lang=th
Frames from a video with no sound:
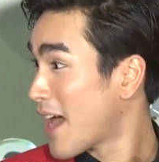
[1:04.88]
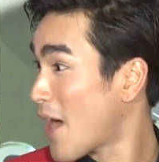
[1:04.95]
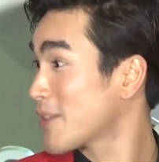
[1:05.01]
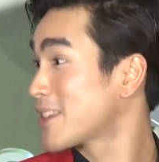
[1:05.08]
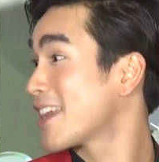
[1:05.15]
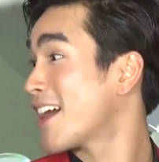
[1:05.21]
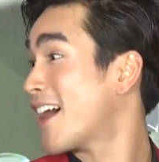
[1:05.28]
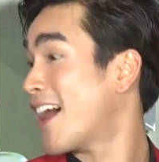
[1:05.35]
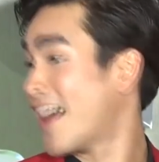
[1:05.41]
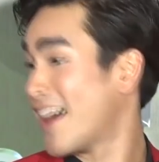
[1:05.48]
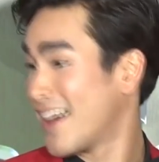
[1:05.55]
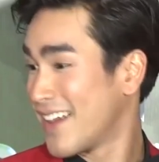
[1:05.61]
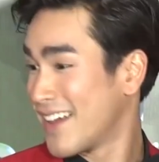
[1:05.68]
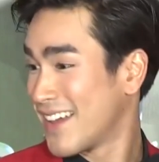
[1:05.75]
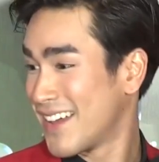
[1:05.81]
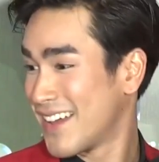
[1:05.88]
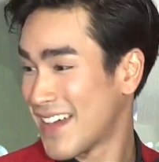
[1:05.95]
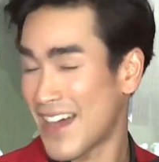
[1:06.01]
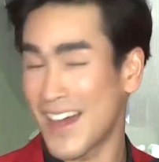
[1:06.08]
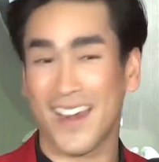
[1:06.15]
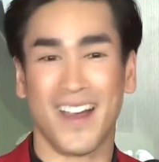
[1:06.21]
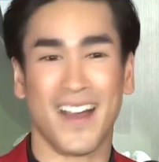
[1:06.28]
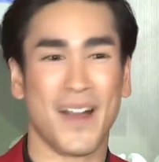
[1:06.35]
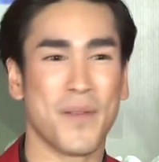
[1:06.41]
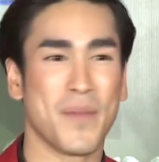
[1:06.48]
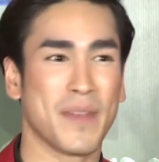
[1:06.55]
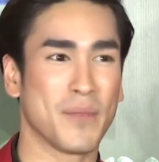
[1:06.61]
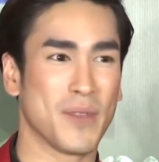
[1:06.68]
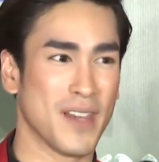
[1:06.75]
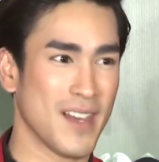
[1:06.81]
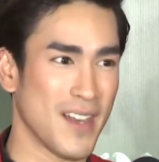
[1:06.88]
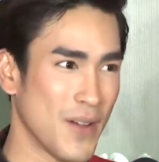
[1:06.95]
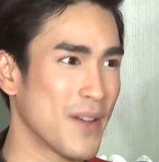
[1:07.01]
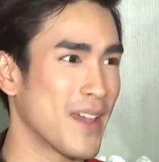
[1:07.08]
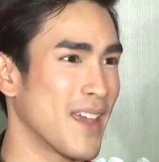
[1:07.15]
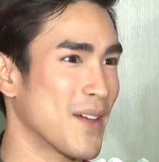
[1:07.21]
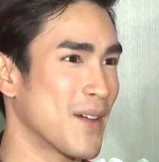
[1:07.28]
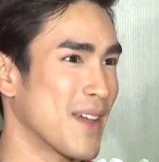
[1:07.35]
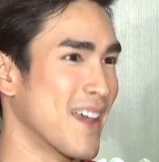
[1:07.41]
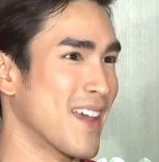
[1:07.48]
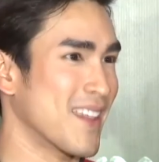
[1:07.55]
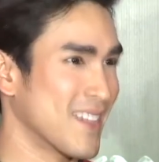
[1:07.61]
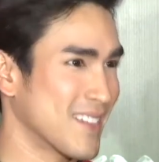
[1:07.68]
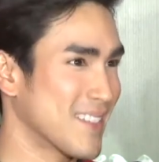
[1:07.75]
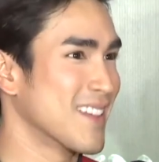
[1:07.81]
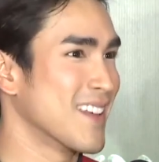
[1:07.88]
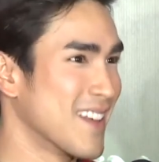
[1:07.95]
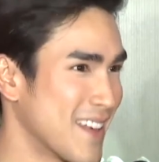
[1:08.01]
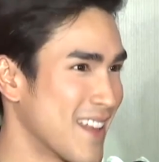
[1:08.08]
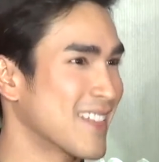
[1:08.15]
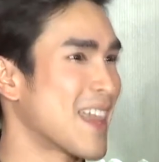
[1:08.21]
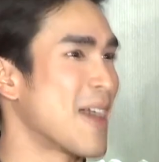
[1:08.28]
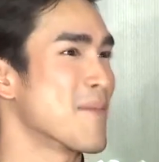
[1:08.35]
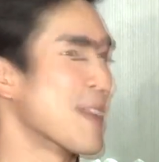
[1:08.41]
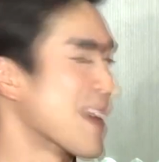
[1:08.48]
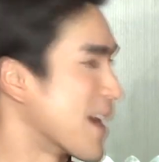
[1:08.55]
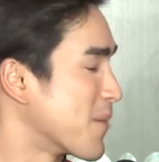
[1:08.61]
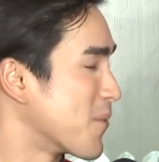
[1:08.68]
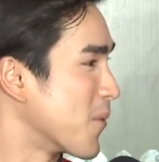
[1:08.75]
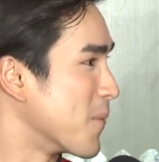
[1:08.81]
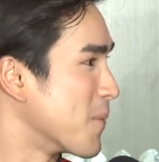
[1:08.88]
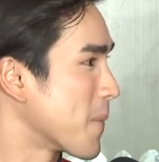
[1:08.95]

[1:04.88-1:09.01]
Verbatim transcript: เอาจริงเหรอเอาเหรอเขาปิดหมดเลยเหรอโอเคโอเคตันแล้วครับ